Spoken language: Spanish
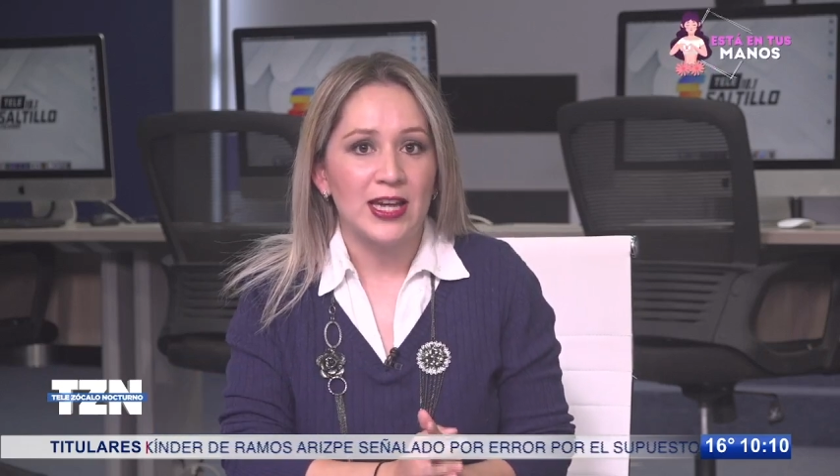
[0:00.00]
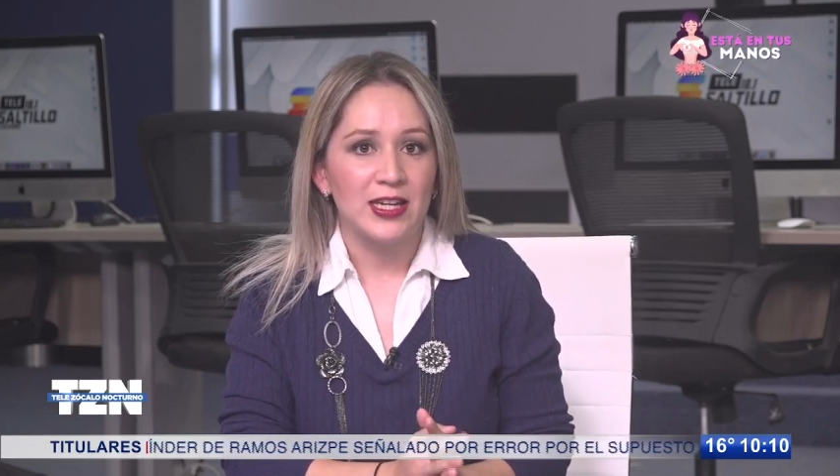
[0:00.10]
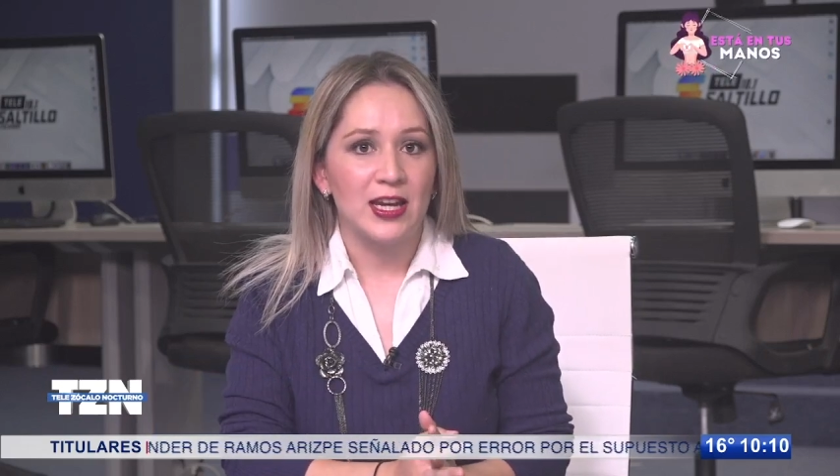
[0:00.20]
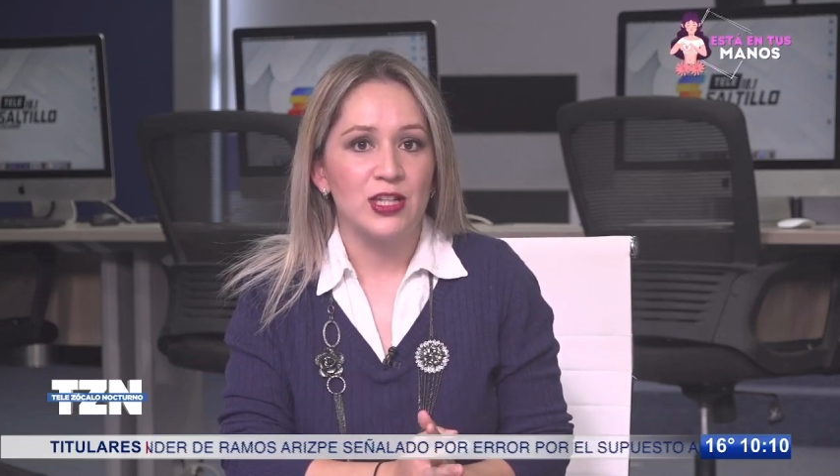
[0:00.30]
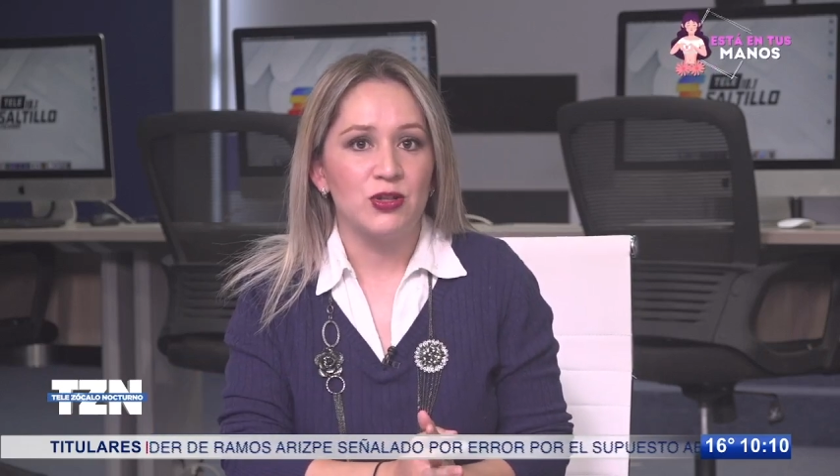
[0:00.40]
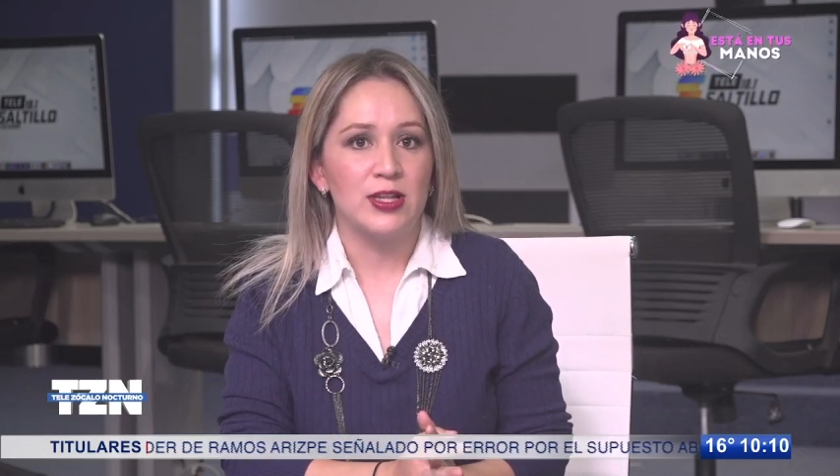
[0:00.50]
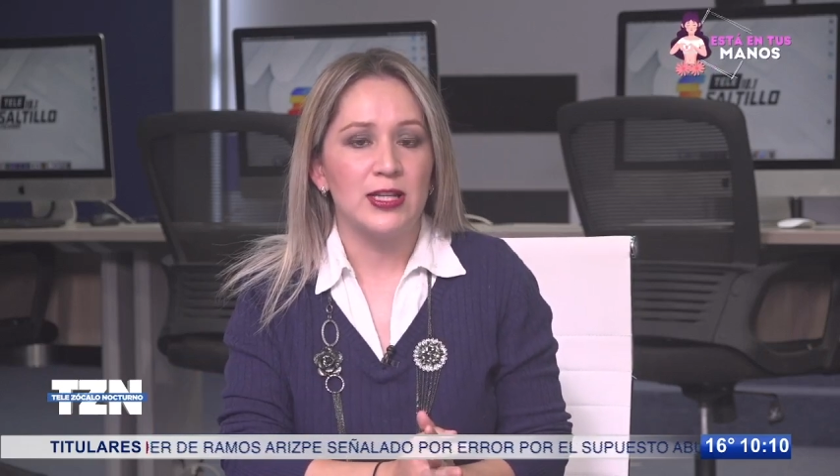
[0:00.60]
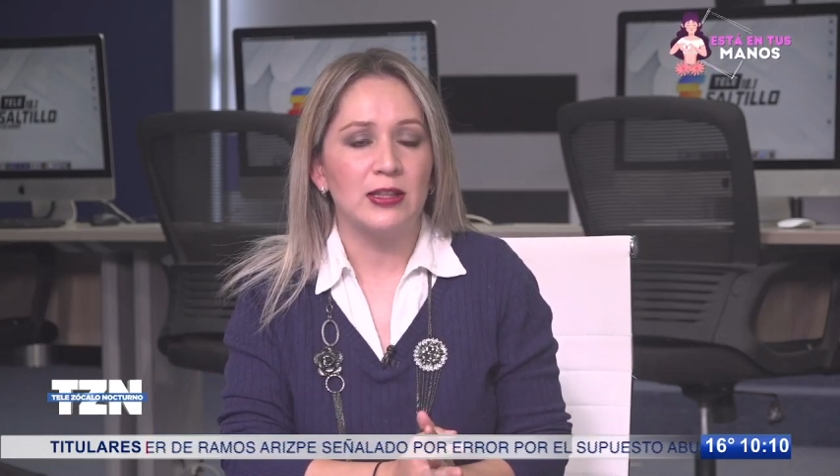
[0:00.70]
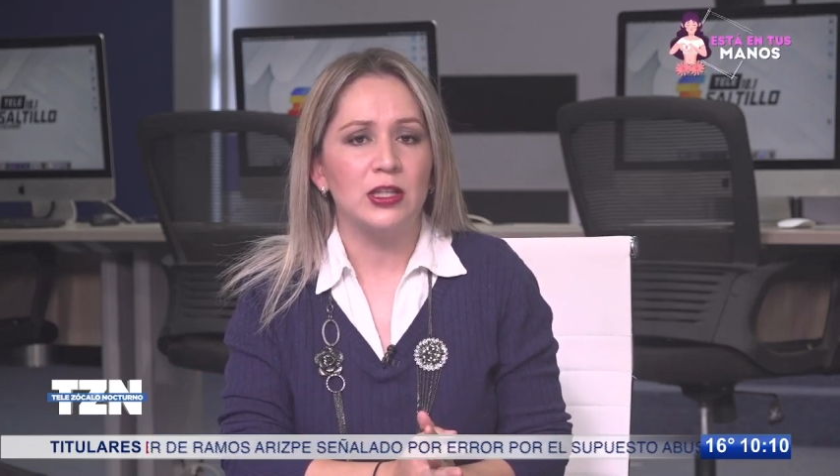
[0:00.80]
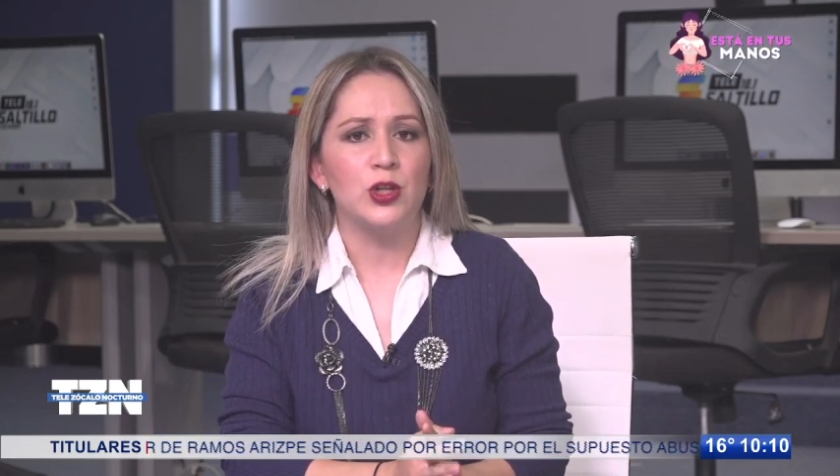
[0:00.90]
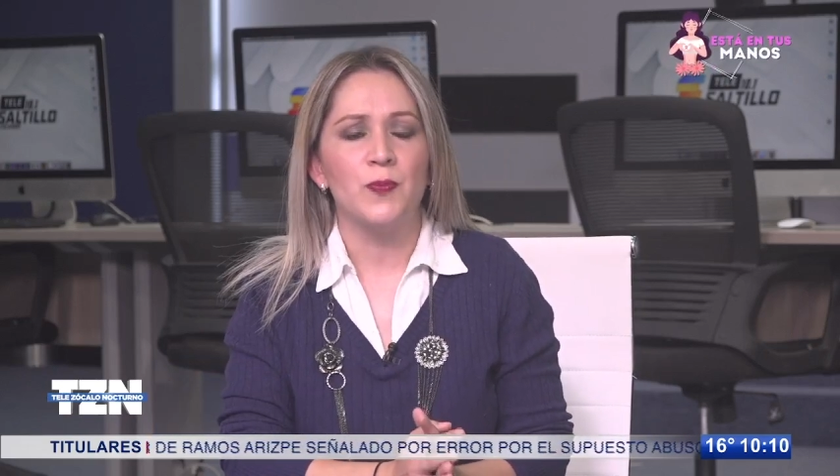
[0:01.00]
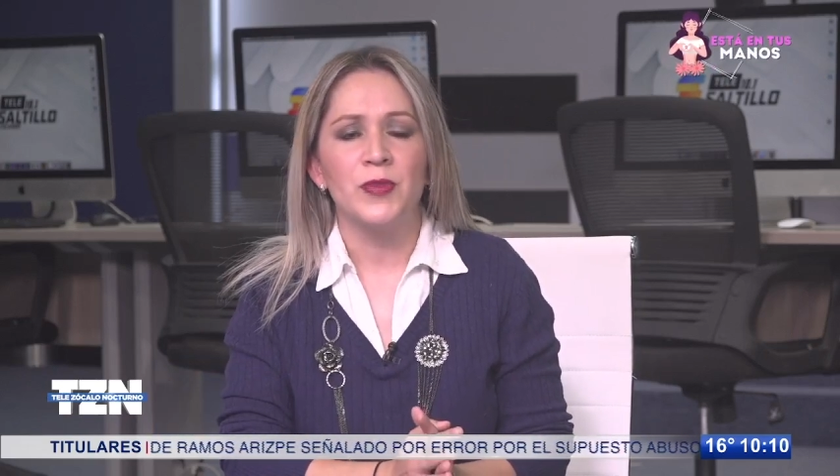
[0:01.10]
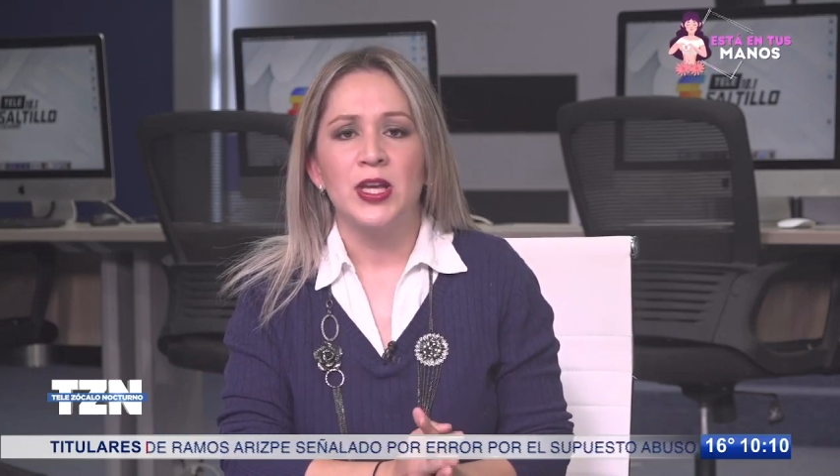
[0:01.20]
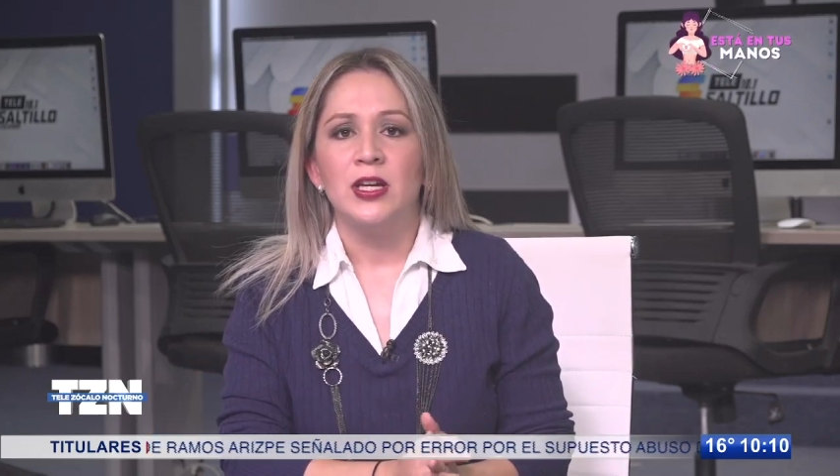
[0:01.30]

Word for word: aquí en la ciudad de Saltillo.